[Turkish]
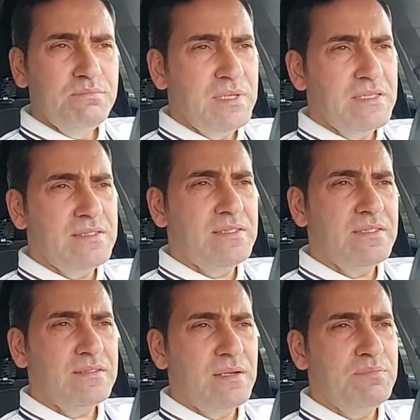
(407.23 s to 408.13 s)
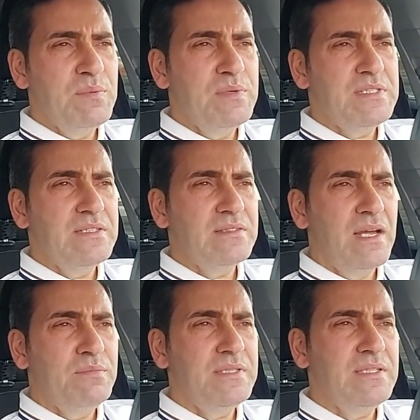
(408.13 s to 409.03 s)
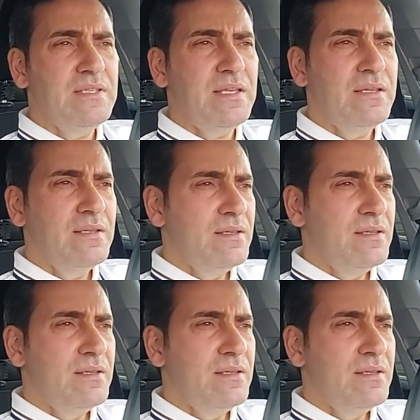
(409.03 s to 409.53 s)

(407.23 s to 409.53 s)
Biz Rabbimizin rahmetini